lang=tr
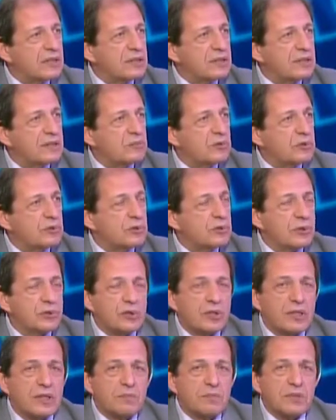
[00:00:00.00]
İşte bu euro
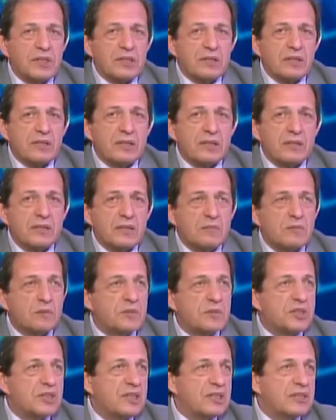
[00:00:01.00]
dolar paritesi
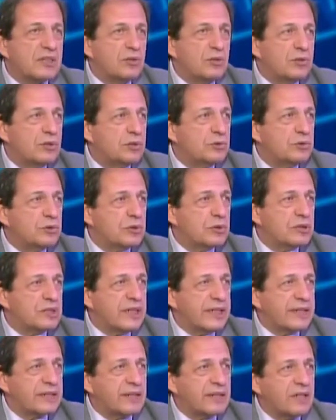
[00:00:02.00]
tabii bizi etkiliyor. Euro
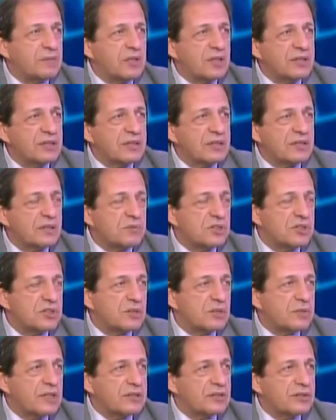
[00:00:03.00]
değer kaybettikçe
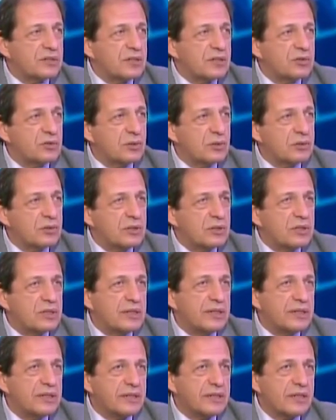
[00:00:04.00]
bizde biraz sıkıntı oluyor.
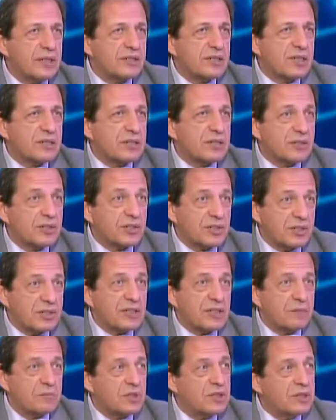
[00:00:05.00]
Niye? İhracat
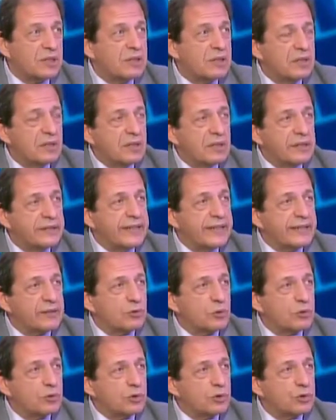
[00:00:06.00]
açısından bir
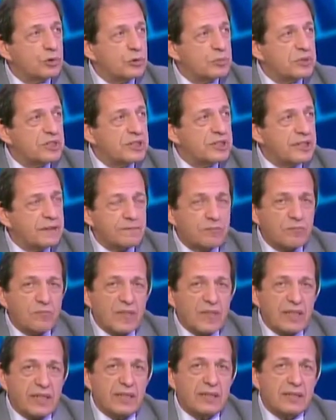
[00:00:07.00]
dert oluşuyor bizde.
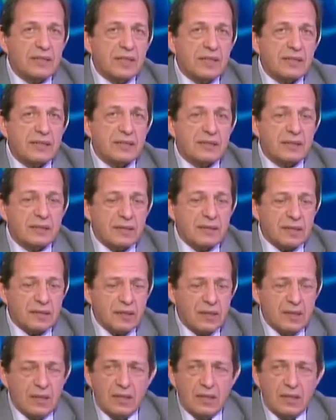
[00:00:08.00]
Gelir açısından.